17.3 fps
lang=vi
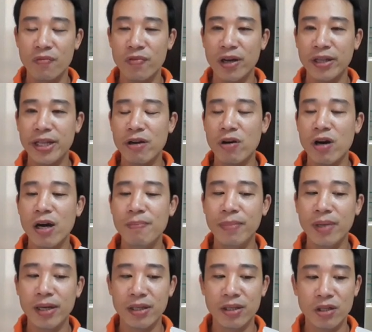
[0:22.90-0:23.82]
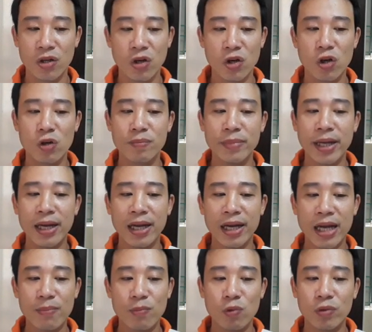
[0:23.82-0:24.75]
và theo âm lịch hôm nay
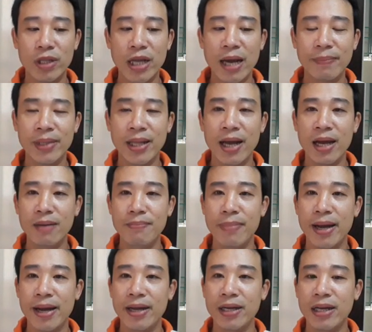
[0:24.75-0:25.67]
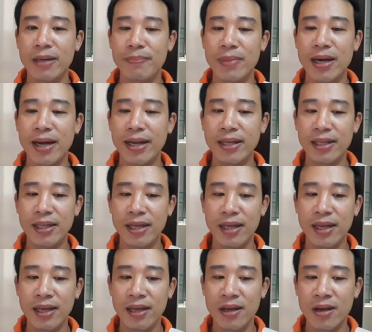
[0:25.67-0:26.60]
là ngày tám tháng bảy năm Canh
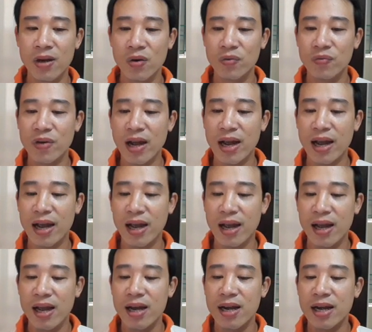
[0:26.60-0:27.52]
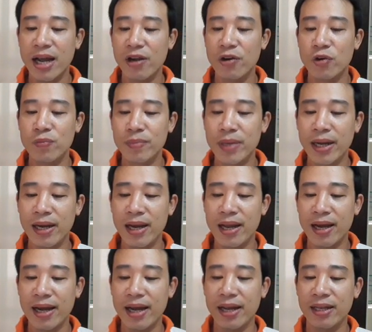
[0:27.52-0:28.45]
Tý, và ngày hôm nay
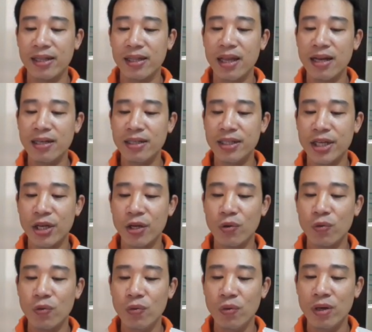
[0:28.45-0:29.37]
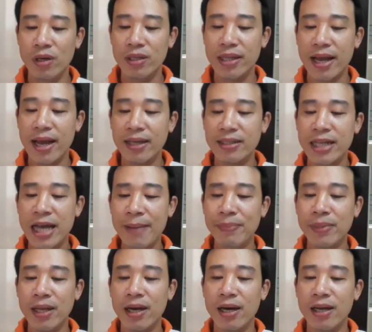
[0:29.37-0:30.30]
là ngày Tân Sửu tháng
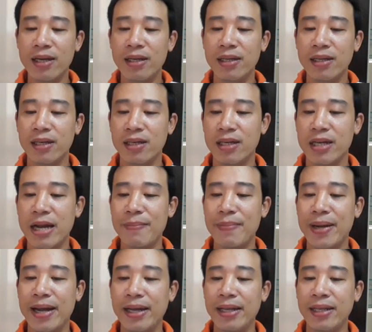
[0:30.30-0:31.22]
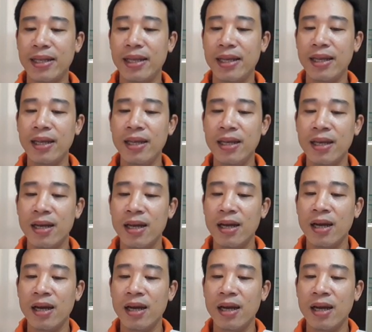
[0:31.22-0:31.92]
Giáp Thân năm Canh Tý.